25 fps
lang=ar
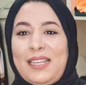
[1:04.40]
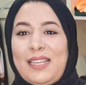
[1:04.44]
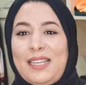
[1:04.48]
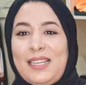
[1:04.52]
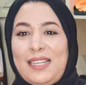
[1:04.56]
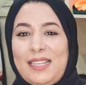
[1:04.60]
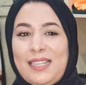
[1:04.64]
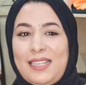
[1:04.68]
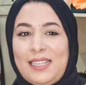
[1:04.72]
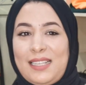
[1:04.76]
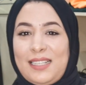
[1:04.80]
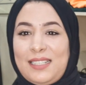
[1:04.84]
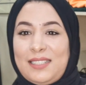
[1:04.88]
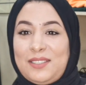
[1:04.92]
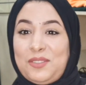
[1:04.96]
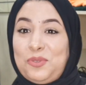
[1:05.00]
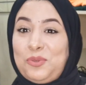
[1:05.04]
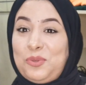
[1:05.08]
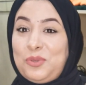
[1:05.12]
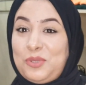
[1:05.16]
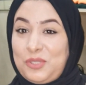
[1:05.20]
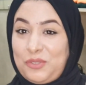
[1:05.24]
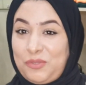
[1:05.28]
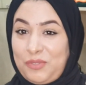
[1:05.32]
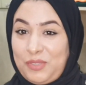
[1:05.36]
آه،
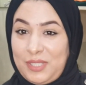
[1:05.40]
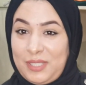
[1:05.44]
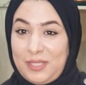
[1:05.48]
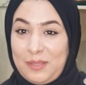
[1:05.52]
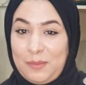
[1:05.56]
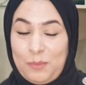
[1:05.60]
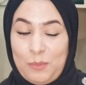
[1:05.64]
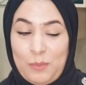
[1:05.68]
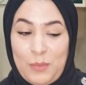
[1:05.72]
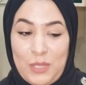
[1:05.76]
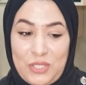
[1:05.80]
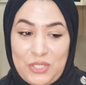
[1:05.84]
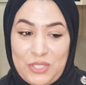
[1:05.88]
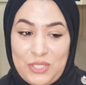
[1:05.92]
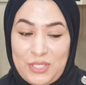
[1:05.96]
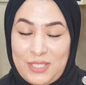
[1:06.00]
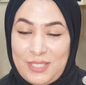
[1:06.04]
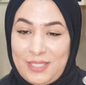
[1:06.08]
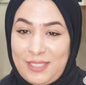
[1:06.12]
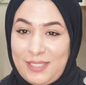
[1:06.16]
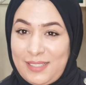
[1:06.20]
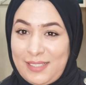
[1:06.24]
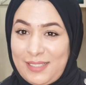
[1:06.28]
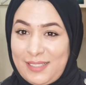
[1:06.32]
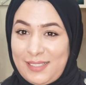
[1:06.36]
دوزت فيه
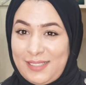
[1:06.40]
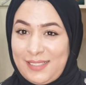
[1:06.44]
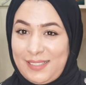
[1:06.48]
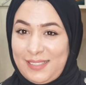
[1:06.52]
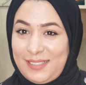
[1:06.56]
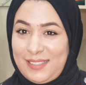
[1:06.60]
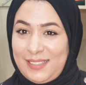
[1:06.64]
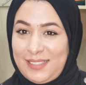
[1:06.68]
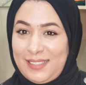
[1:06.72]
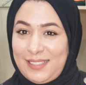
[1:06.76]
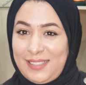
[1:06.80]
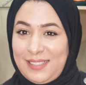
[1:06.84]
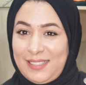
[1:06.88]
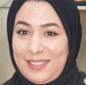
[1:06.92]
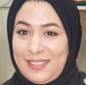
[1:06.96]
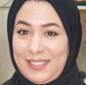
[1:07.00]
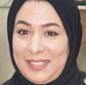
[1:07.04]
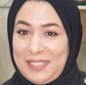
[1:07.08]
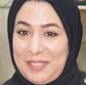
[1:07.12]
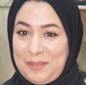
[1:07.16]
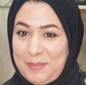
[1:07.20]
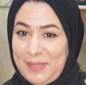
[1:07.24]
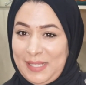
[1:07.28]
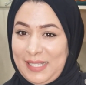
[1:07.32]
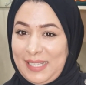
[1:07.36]
ماشي آه،
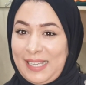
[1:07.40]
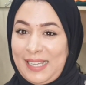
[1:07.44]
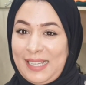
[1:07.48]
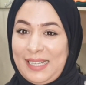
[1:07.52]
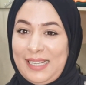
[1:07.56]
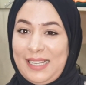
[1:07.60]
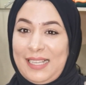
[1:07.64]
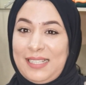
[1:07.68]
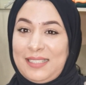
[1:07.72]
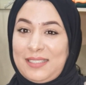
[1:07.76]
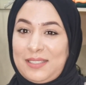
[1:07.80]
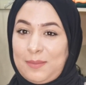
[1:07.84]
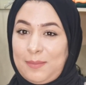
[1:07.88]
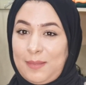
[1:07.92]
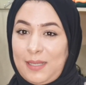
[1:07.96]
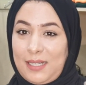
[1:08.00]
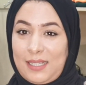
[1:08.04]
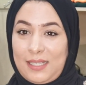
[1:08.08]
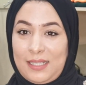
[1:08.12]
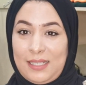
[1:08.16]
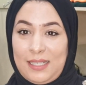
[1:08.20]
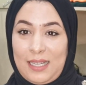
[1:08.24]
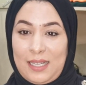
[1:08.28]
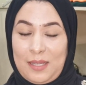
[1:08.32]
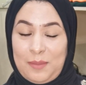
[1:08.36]
عيمان قلال
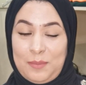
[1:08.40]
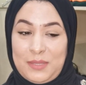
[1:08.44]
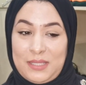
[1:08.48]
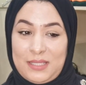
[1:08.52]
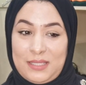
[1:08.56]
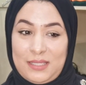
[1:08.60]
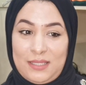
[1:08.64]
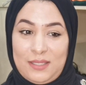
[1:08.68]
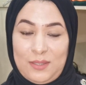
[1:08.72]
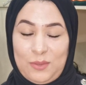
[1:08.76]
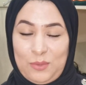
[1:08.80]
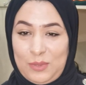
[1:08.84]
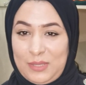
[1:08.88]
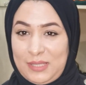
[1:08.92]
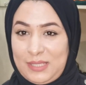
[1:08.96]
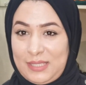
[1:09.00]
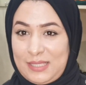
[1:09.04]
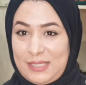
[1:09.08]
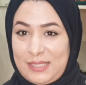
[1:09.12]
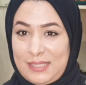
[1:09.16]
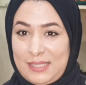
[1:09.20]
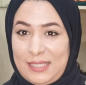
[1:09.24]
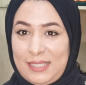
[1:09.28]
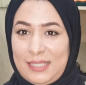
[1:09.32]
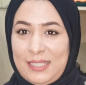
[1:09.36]
تبارك الله خمس سنين ولا
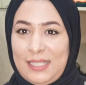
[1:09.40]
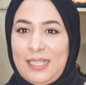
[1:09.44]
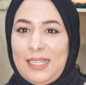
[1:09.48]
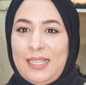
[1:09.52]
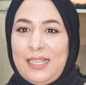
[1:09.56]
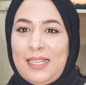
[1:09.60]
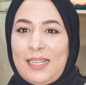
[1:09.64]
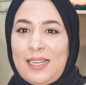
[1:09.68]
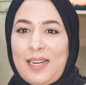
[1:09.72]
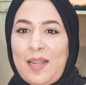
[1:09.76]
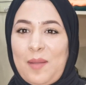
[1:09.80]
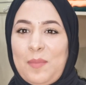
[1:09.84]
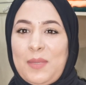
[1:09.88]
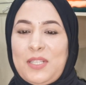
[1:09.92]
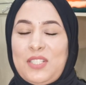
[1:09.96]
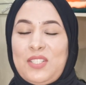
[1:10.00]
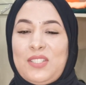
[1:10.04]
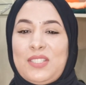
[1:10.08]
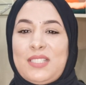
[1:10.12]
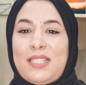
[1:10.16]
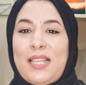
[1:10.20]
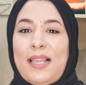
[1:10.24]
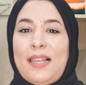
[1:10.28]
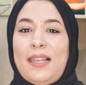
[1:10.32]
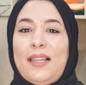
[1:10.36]
سنين راه
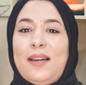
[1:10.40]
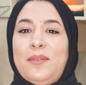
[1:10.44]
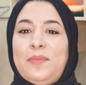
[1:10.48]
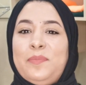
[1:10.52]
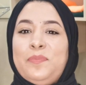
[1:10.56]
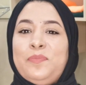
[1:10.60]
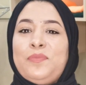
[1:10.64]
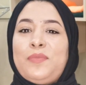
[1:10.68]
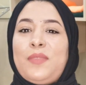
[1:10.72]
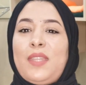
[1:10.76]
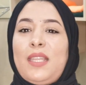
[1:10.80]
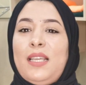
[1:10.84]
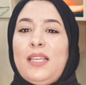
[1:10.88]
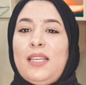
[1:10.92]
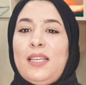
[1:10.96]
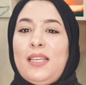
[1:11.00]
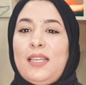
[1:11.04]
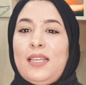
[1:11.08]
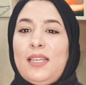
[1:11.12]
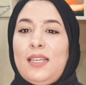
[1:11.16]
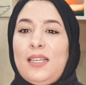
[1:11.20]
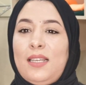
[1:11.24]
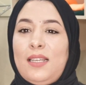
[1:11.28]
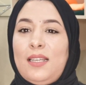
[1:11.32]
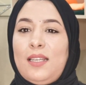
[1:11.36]
ماشي سهله
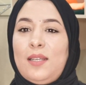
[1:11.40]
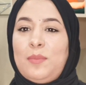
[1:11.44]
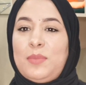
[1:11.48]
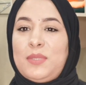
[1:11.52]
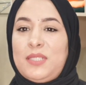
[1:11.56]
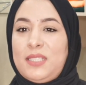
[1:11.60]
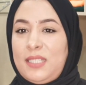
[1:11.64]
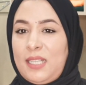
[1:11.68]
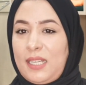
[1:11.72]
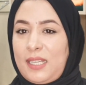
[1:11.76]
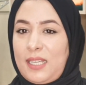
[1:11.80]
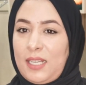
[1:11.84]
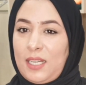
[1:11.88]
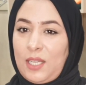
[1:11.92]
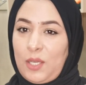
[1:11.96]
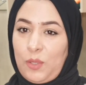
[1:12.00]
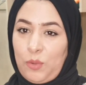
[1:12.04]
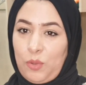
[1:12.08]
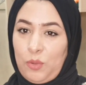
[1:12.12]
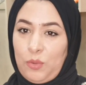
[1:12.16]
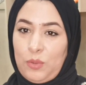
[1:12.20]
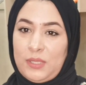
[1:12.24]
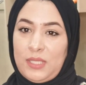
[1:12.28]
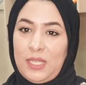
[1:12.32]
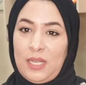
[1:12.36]
آه، بدينا
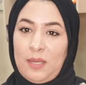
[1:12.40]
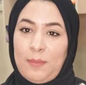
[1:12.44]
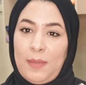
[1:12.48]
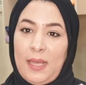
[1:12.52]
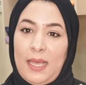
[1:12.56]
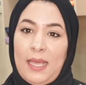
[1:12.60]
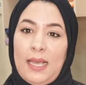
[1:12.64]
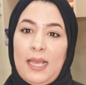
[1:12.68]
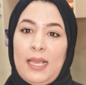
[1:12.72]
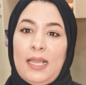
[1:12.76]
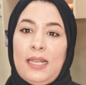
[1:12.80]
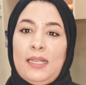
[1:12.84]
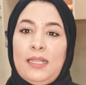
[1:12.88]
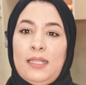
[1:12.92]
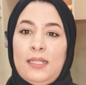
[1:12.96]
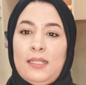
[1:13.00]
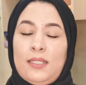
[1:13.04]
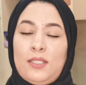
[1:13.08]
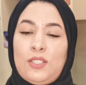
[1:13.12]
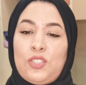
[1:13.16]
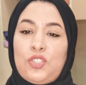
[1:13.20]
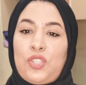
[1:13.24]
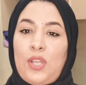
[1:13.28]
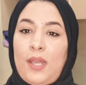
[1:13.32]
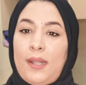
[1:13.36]
كنخويو هنا المحل
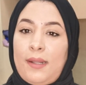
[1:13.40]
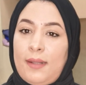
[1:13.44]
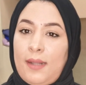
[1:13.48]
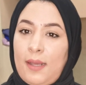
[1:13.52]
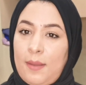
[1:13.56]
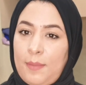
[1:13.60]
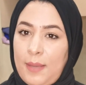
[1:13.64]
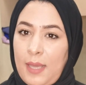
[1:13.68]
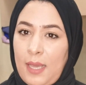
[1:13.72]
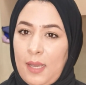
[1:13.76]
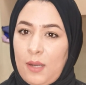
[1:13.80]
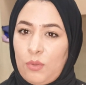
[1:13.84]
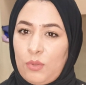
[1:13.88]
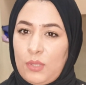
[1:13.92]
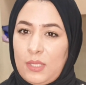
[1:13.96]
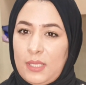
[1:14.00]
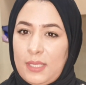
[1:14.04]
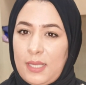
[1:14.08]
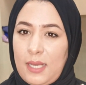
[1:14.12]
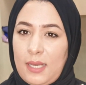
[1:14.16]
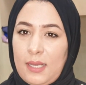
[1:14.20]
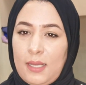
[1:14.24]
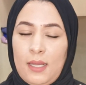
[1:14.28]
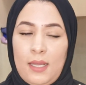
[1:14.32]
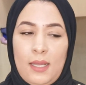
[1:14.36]
ان شاء الله بحول
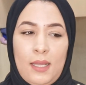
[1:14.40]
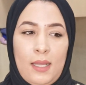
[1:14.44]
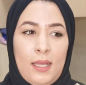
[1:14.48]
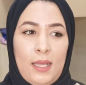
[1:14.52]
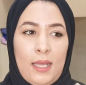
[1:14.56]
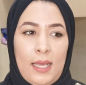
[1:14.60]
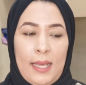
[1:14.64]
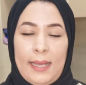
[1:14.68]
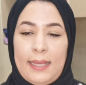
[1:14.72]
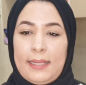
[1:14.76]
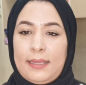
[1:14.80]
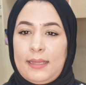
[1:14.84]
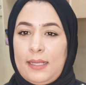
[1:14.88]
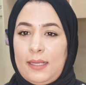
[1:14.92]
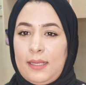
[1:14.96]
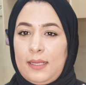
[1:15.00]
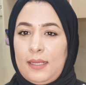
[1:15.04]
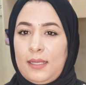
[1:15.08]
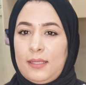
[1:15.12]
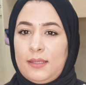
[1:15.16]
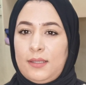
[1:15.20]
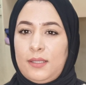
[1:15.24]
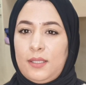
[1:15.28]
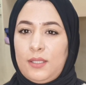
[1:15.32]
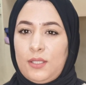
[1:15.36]
الله هاد
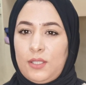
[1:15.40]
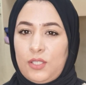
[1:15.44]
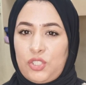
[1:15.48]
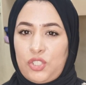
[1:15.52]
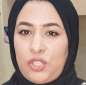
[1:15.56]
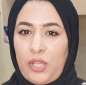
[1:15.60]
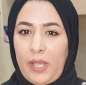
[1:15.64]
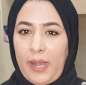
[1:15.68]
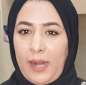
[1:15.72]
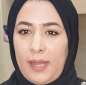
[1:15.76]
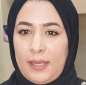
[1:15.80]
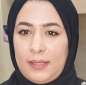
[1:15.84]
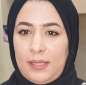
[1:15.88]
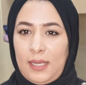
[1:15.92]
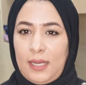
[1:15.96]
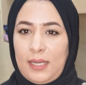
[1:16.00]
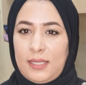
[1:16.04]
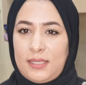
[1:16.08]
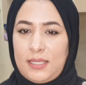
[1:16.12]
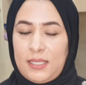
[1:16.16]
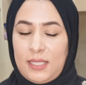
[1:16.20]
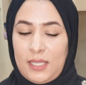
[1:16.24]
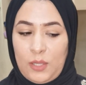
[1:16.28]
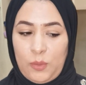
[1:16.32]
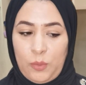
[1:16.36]
هاد الشهر هذا
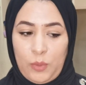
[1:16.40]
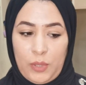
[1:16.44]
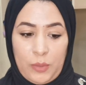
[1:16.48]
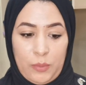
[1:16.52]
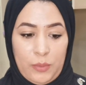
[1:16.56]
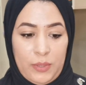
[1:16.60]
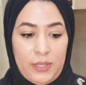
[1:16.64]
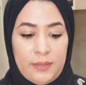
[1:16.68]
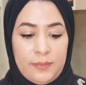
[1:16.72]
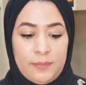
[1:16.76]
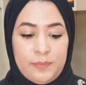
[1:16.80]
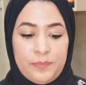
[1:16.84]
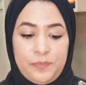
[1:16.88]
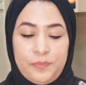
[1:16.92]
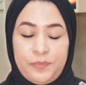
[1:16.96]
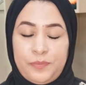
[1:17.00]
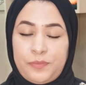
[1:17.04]
غادي نخويوه